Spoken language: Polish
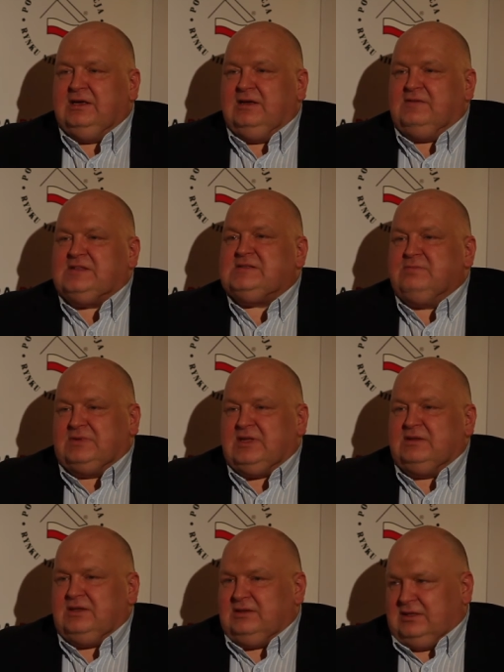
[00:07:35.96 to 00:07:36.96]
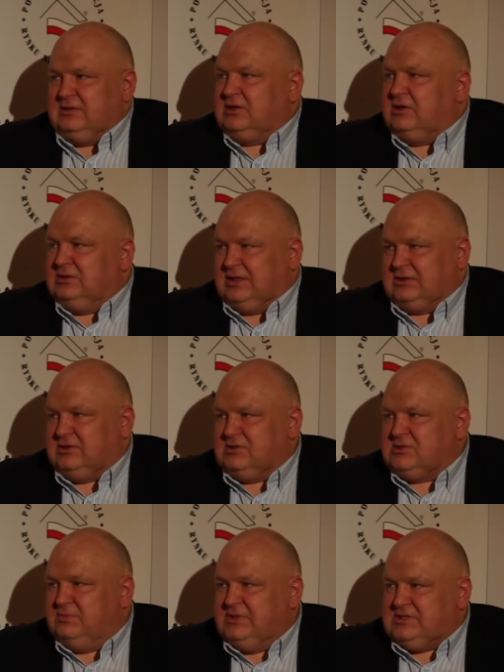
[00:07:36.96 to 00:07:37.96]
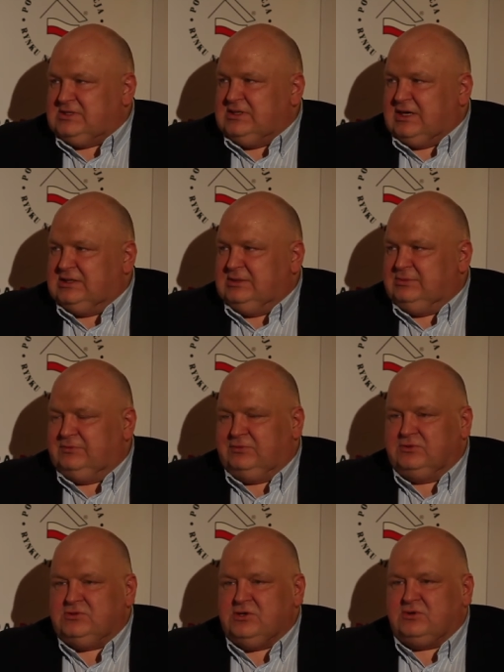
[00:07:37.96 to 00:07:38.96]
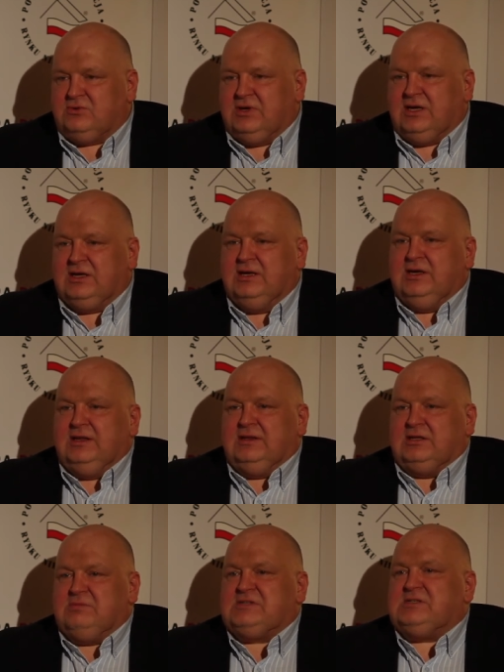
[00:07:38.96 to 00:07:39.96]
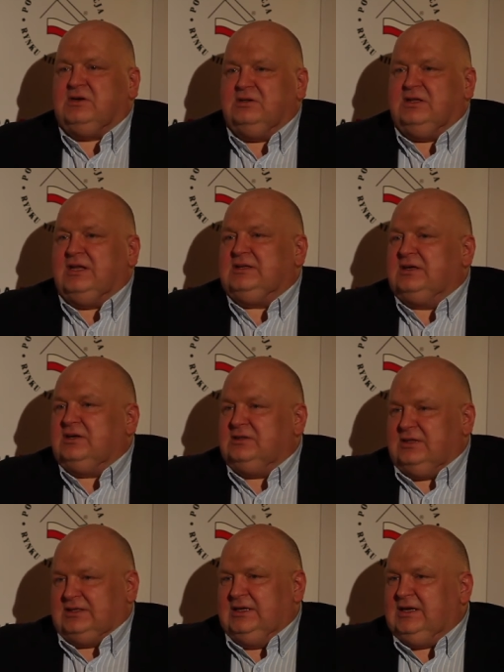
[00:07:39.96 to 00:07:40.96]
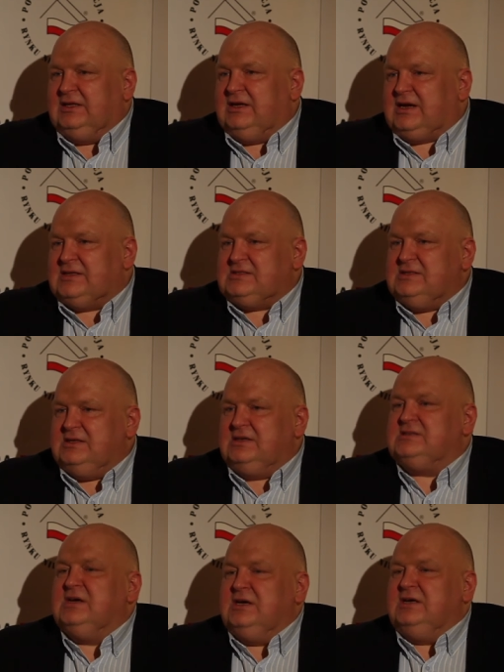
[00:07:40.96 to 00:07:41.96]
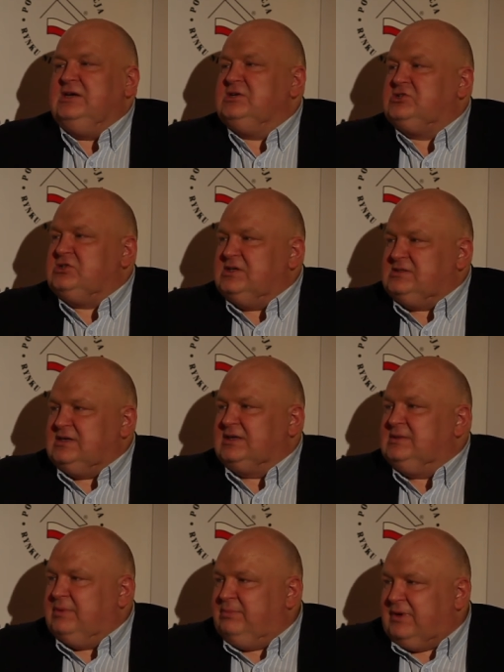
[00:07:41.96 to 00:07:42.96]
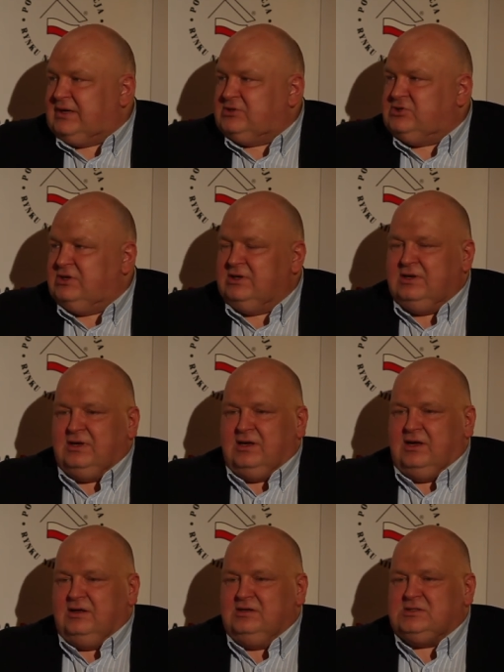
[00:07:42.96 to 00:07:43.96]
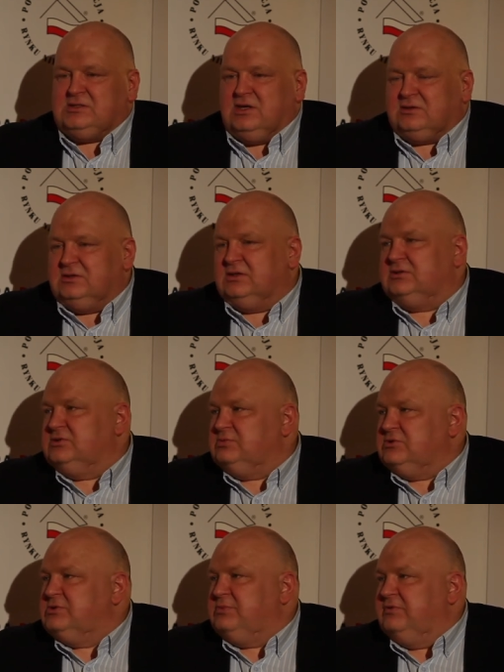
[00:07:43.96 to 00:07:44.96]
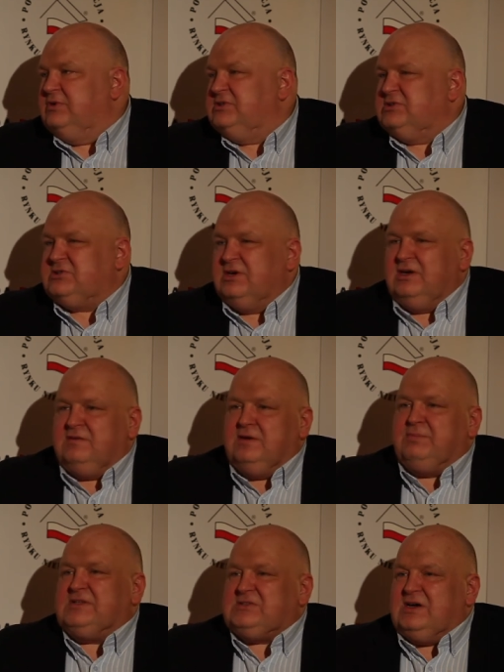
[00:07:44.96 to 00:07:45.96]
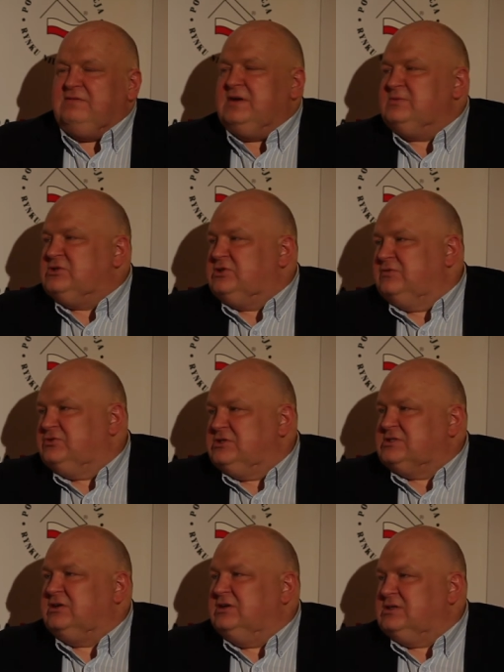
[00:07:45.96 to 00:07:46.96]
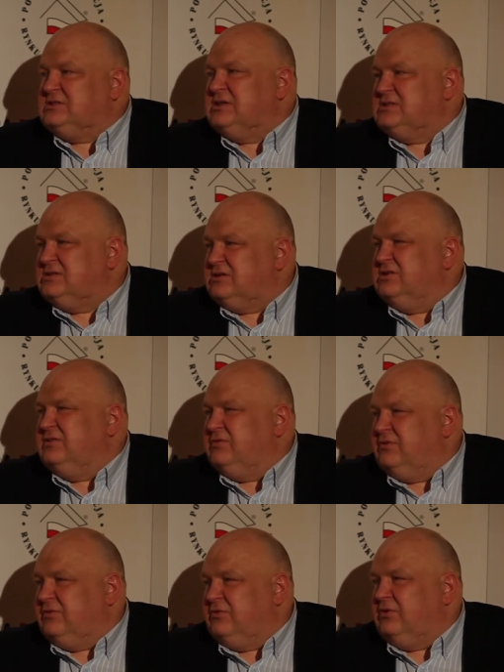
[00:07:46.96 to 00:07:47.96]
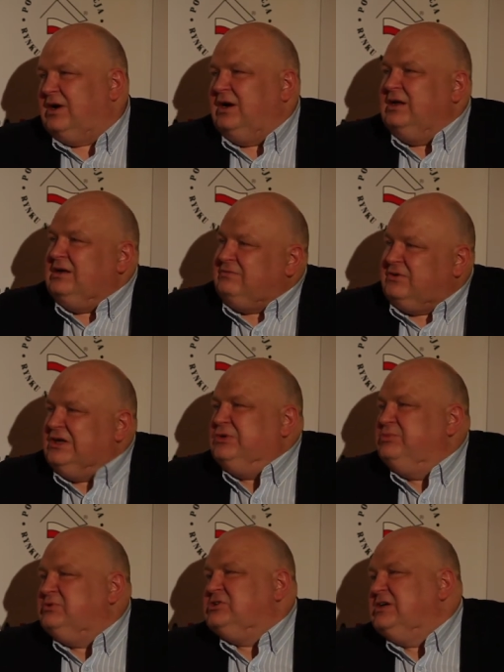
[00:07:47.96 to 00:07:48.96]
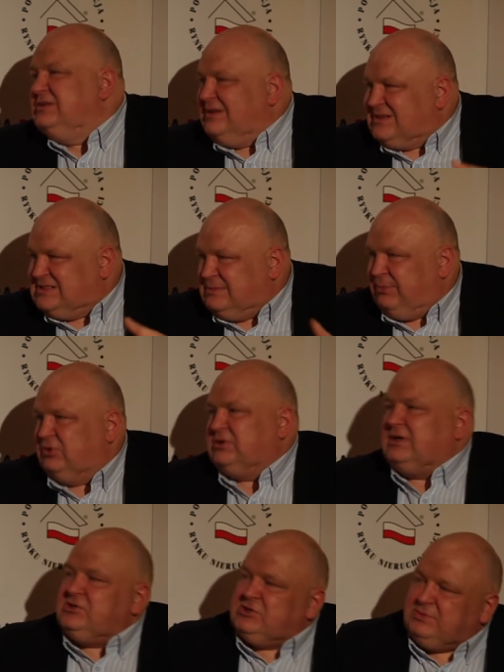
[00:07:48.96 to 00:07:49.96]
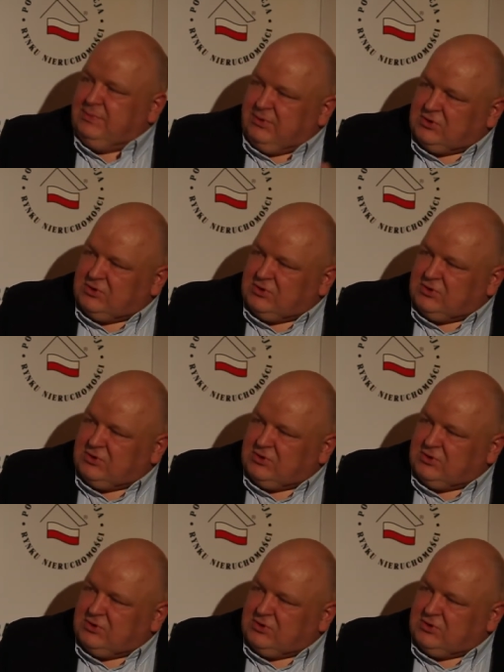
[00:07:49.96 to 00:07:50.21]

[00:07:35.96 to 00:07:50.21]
E, więc ten, ten, ten kontakt osobisty jak gdyby funkcjonuje. Natomiast on dla, tego, dla tej generacji X jeszcze jest jak gdyby bardziej istotny. Ktoś może powiedzieć, wie pan co, ja wiem, że to wszystko jest na stronie www, ale ja wolałbym się jednak spotkać, żeby